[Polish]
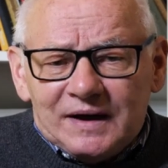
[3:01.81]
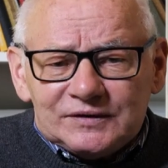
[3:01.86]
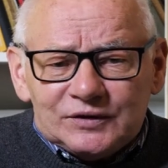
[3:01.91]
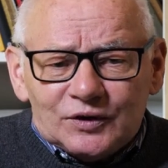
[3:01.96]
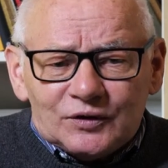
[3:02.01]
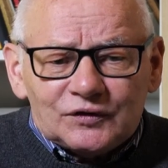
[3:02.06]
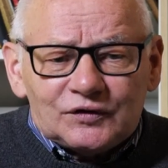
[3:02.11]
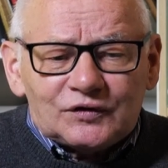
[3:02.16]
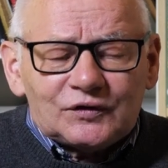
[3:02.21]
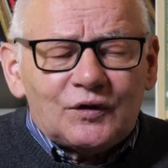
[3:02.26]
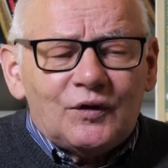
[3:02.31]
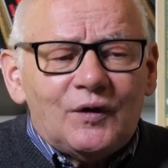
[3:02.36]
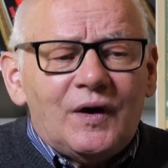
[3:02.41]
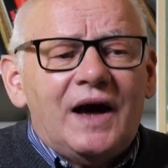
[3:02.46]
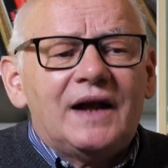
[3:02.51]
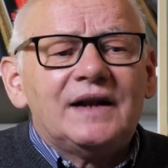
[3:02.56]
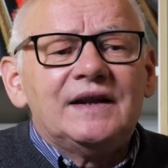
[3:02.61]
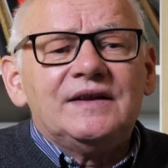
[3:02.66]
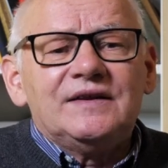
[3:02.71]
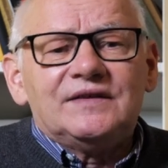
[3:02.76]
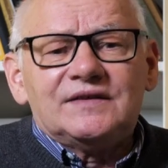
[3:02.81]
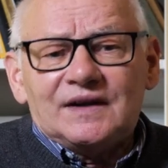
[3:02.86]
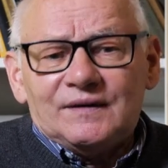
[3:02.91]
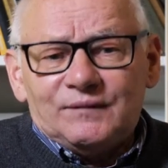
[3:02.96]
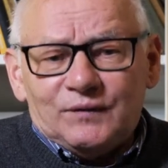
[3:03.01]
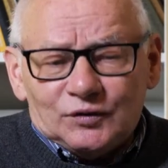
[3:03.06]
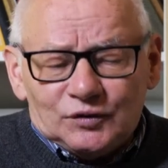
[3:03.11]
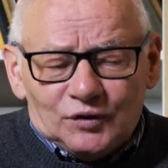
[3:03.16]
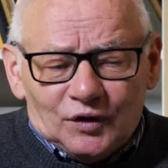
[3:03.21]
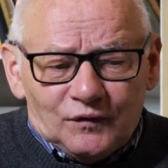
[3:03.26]
amatorsko, ale i
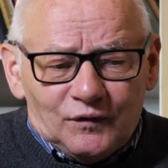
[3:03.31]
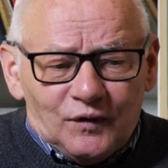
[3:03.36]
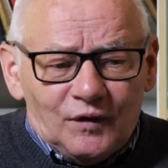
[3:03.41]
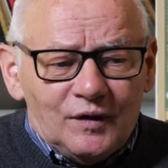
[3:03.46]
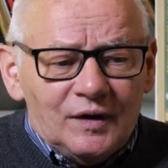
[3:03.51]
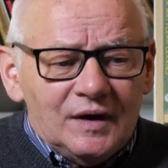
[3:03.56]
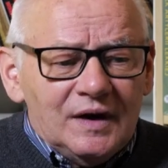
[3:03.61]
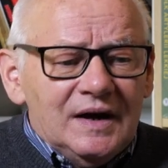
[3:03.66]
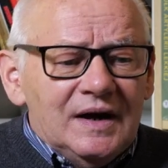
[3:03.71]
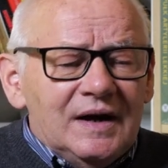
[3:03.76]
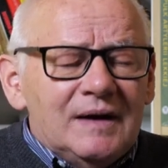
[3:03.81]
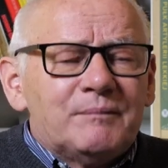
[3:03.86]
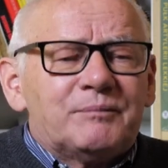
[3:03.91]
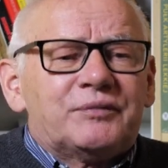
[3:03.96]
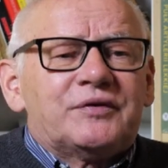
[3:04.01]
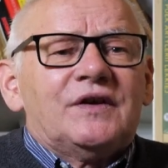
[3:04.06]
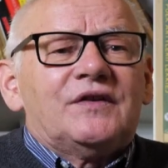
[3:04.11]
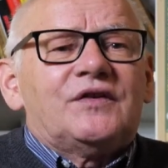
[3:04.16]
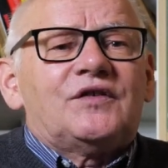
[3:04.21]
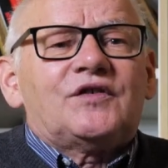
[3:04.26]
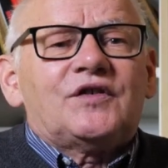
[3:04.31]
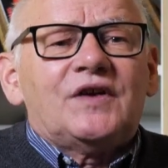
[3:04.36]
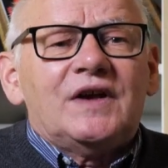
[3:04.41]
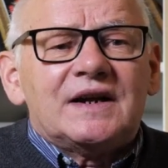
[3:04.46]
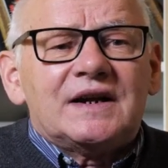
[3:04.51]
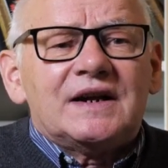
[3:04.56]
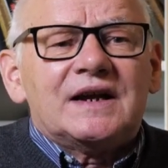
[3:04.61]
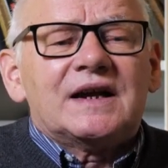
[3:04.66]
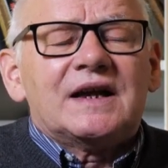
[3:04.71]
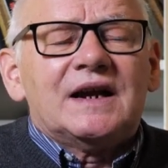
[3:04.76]
zawodowo, przez
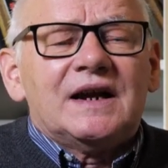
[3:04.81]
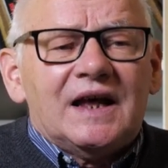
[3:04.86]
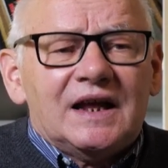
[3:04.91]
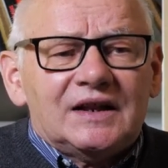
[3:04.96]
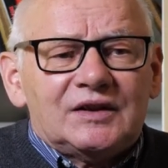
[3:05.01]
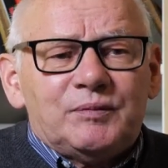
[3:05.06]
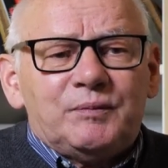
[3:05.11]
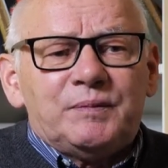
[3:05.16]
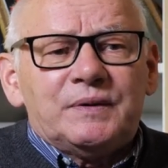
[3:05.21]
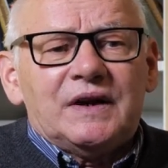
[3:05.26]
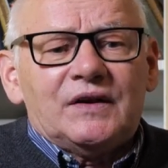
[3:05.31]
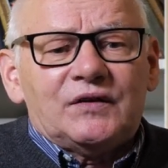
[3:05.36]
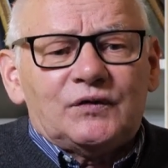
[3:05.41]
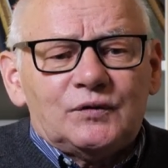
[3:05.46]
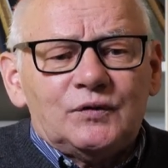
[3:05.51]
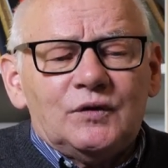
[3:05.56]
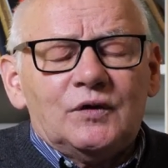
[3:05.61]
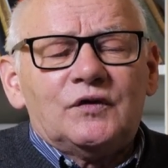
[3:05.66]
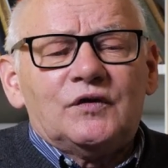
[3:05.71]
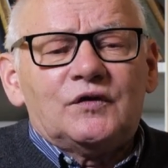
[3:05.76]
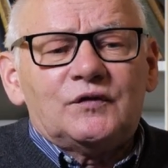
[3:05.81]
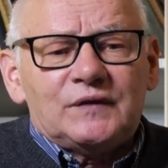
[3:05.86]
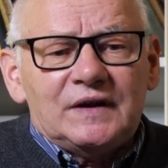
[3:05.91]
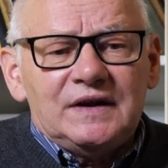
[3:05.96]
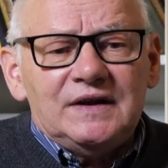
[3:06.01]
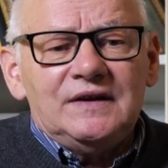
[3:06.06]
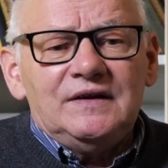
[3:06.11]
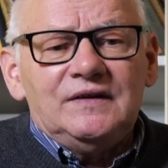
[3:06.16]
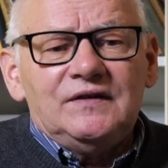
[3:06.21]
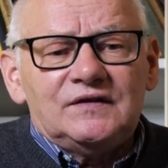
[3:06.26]
szereg lat pracując w
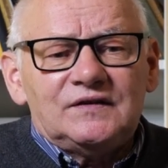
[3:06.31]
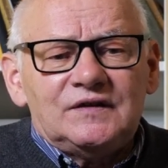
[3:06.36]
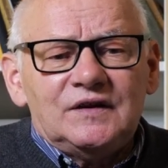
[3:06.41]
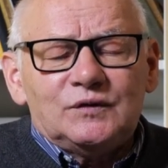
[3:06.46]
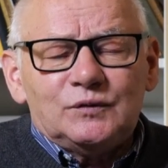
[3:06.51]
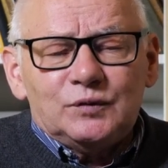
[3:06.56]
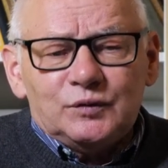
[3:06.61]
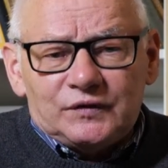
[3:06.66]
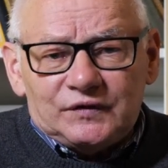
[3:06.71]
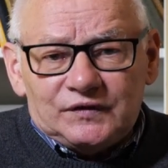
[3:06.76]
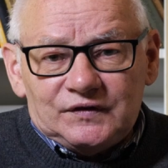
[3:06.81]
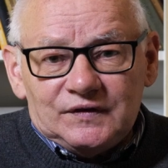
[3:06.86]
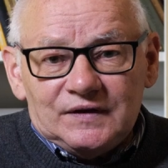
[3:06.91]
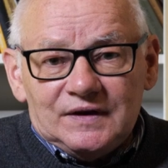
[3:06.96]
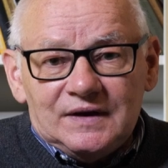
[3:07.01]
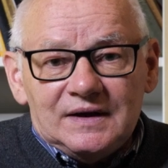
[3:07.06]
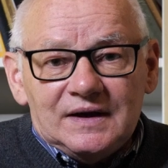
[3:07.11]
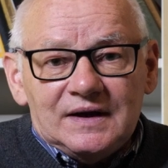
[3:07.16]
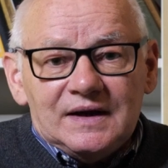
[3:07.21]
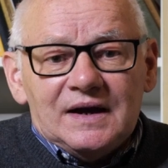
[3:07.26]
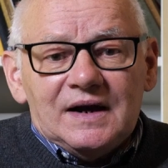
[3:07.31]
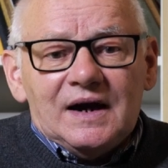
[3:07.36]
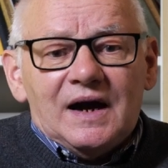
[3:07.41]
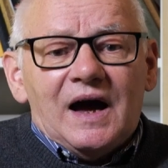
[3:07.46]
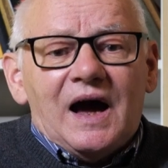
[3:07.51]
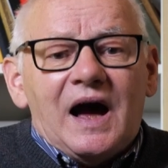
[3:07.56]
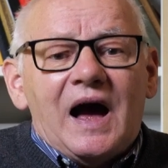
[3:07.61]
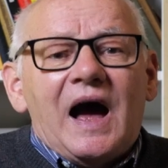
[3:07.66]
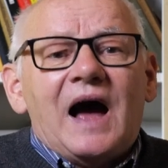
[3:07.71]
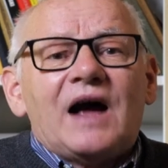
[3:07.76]
tej instytucji
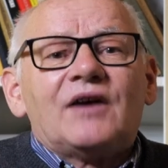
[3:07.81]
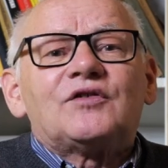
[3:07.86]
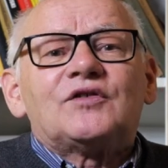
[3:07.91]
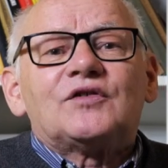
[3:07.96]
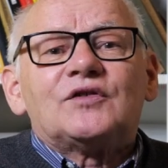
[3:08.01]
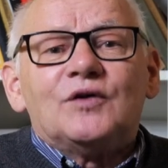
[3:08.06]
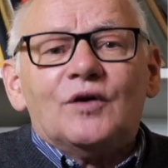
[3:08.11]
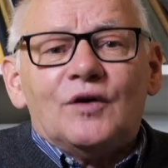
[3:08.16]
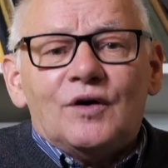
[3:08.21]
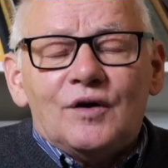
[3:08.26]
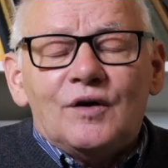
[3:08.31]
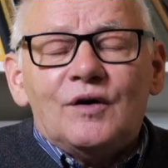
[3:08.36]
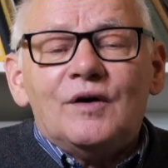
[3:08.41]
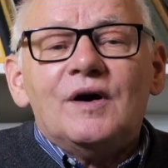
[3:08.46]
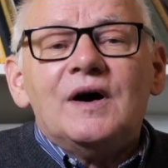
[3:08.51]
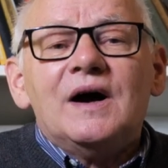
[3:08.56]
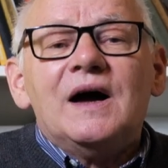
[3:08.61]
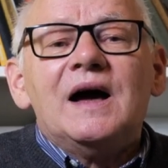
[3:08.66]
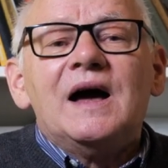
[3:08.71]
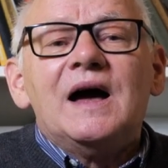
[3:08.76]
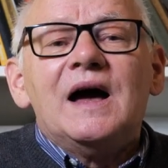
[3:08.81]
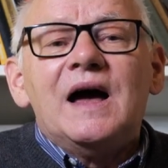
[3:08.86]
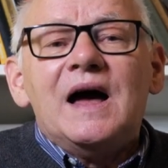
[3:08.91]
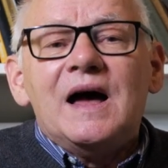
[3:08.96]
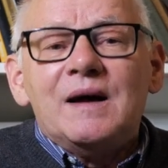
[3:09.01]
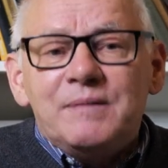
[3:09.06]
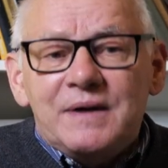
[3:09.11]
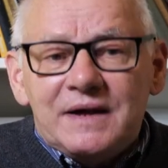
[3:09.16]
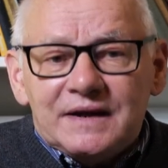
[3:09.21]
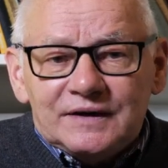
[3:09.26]
aż do
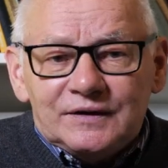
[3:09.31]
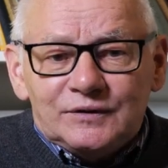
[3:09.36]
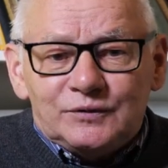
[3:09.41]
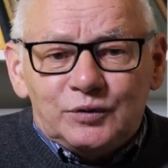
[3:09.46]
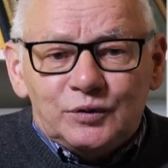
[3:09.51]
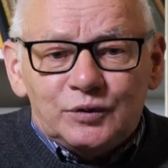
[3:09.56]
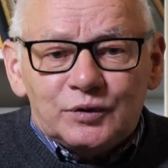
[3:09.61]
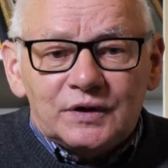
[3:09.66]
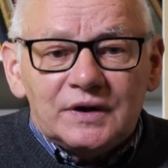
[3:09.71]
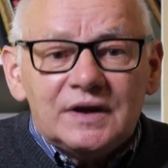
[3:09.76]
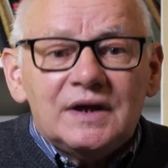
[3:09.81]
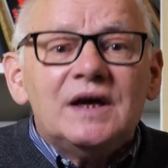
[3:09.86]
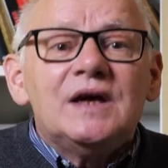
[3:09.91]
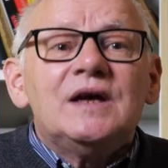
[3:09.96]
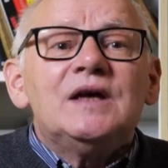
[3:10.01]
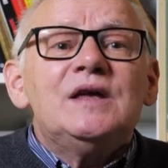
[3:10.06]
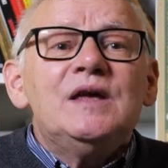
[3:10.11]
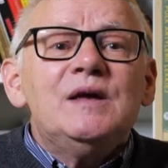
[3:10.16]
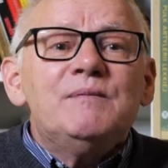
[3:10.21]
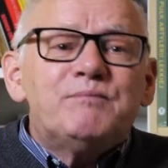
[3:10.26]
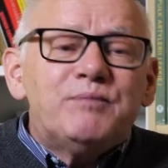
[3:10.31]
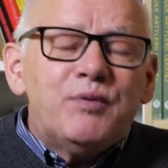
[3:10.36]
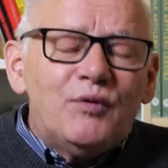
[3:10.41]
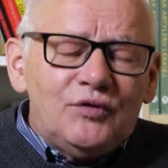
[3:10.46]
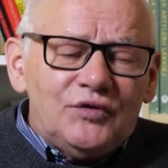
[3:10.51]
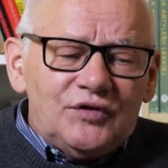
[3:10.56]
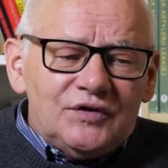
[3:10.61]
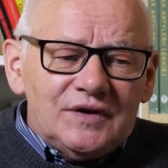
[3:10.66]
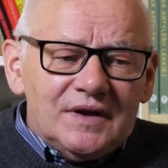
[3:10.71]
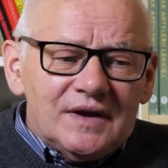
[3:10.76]
emerytury. I
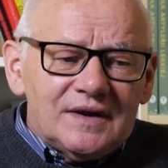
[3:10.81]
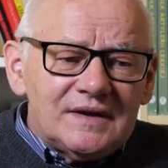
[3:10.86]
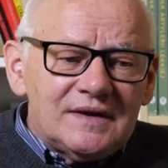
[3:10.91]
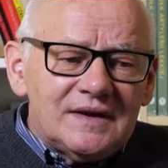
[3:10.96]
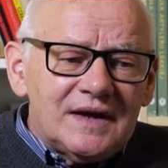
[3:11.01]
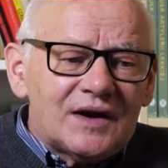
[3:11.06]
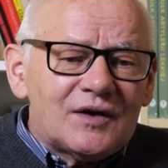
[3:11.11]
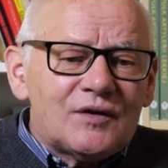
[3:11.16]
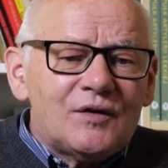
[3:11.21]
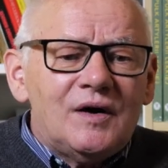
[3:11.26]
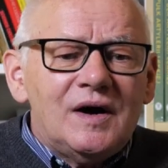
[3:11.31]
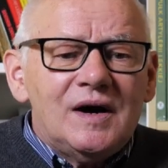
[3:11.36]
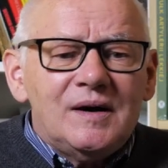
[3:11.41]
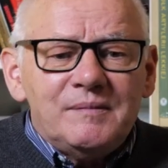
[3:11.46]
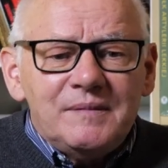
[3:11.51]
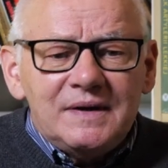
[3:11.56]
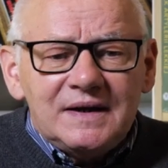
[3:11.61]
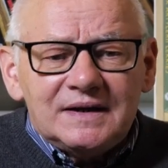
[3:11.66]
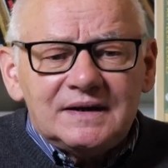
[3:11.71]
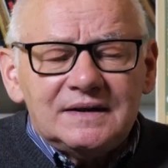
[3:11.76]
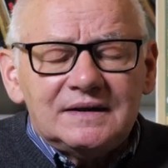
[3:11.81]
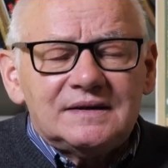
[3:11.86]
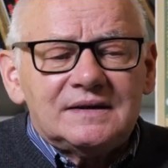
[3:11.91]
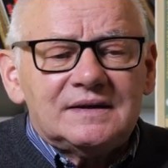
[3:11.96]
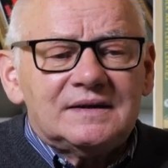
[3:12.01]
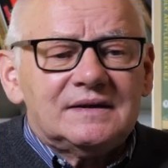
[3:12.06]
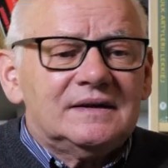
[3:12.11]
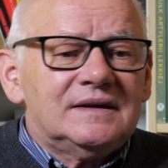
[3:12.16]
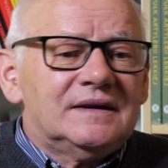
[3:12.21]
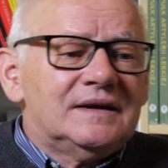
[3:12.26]
później jako
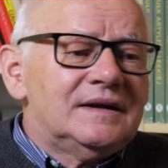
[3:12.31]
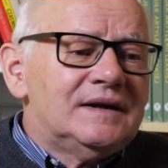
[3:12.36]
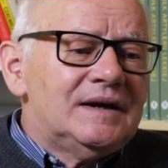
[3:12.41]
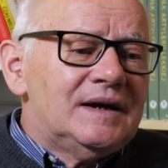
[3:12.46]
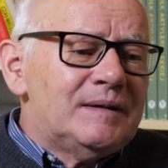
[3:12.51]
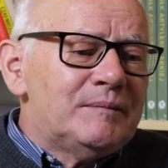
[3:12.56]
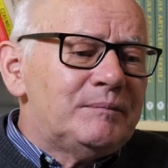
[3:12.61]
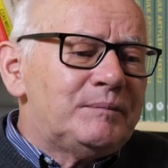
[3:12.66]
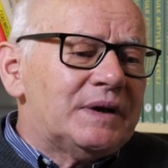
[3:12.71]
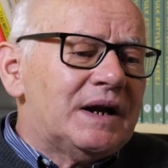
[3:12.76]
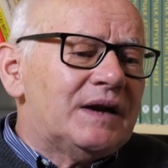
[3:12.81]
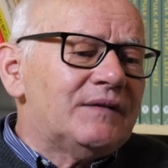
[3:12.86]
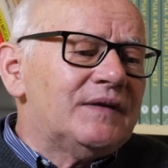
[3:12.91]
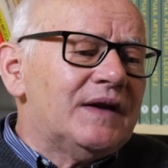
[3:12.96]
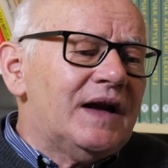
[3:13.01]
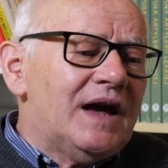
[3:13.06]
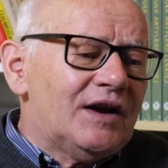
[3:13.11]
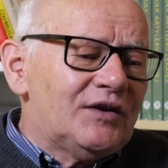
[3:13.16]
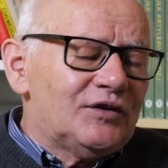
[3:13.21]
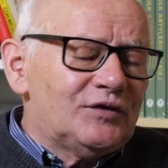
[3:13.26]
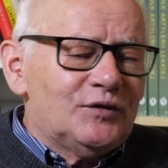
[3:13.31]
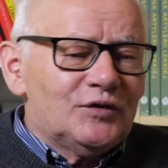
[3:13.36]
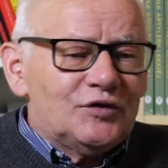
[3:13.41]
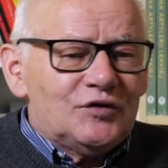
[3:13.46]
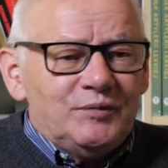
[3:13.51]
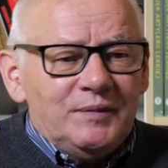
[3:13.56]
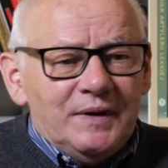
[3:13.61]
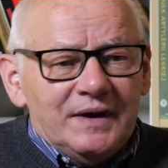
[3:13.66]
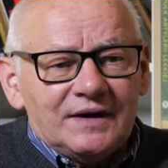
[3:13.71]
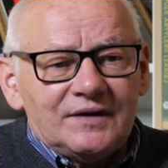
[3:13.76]
emeryt prawie aż do
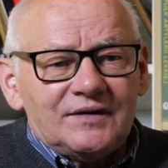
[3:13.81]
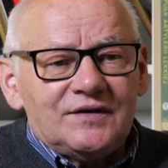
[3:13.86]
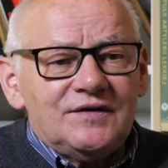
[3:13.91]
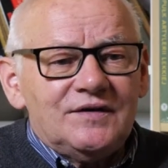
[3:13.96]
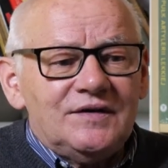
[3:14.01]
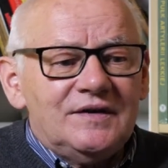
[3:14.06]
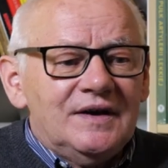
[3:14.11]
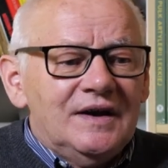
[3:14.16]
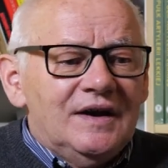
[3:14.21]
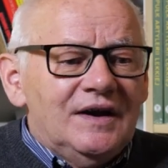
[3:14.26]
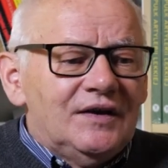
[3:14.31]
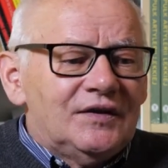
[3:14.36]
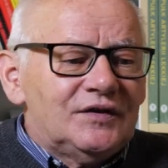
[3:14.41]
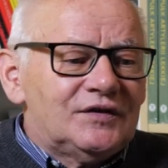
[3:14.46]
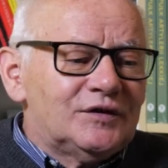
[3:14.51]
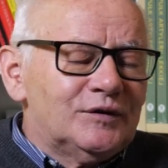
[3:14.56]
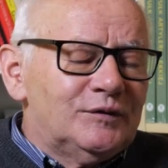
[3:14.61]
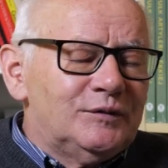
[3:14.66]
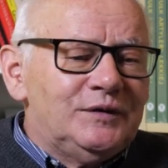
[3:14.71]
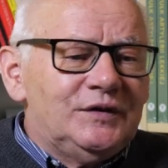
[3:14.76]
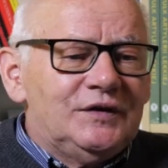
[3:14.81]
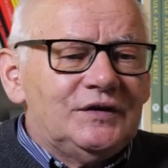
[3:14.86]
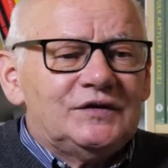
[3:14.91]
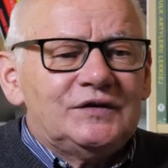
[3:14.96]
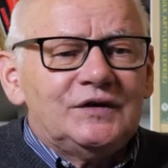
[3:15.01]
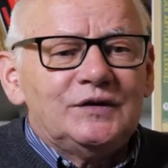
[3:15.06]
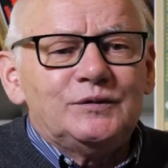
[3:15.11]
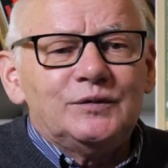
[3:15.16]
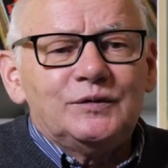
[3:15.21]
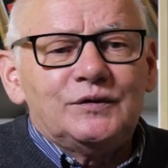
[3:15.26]
śmierci z tą
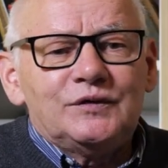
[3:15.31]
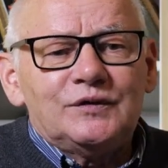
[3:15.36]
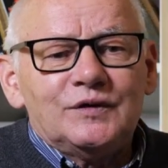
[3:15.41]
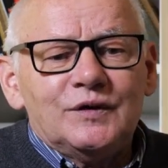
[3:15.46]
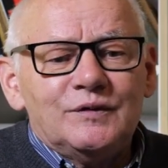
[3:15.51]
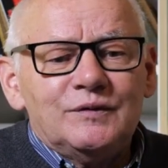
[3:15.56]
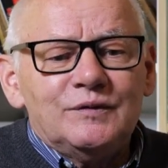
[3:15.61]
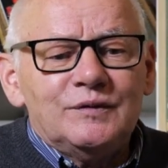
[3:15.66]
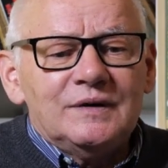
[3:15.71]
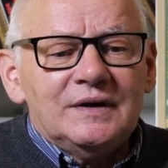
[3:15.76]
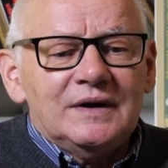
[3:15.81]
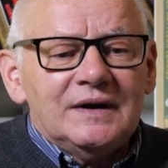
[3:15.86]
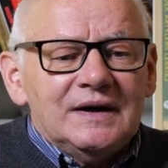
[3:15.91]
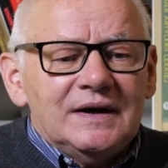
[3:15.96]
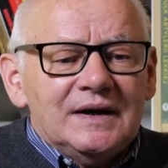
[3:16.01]
instytucją